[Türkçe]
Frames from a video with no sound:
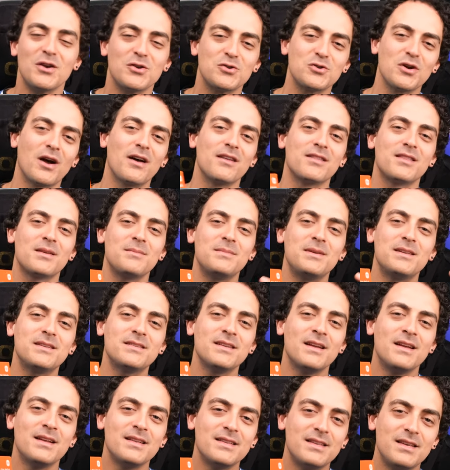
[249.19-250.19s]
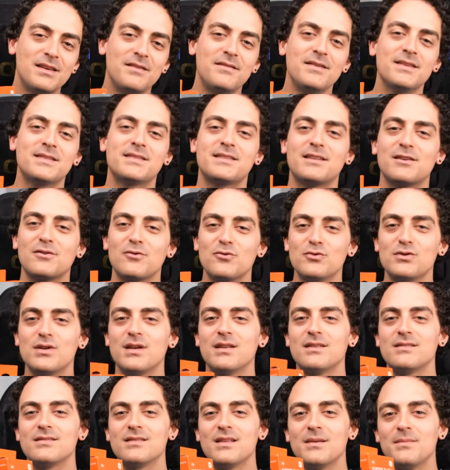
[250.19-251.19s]
Şu anda bir TV stick
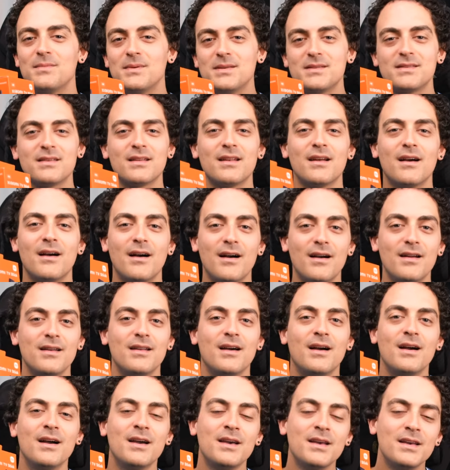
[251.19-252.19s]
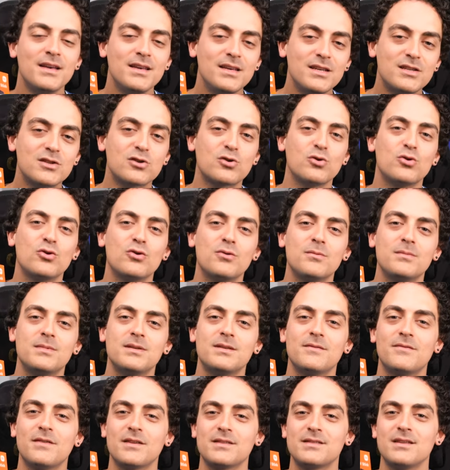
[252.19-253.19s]
üzerinde bizlere hala iş görür
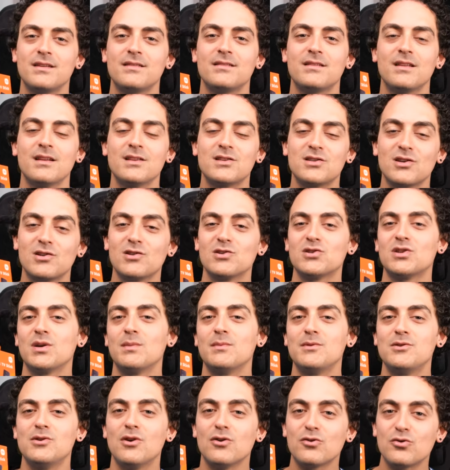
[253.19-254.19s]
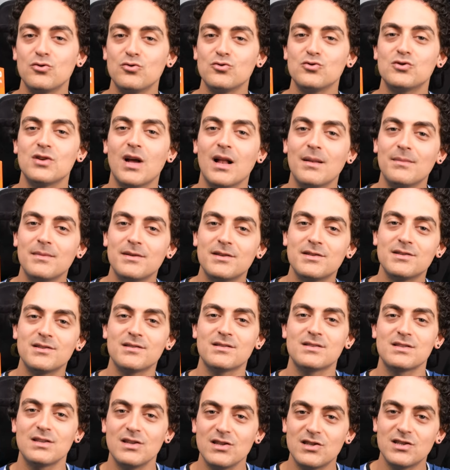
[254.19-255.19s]
bir vaziyette çalışabiliyor. Güncel bir
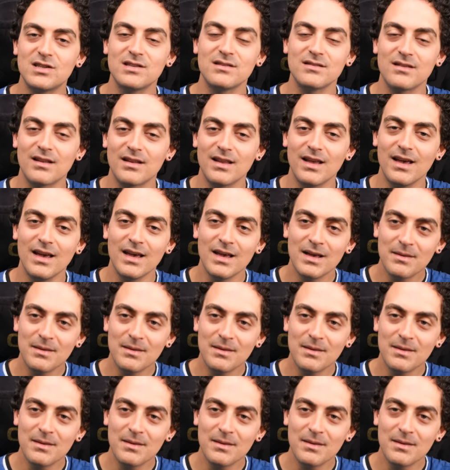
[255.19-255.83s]
cihazın içinde de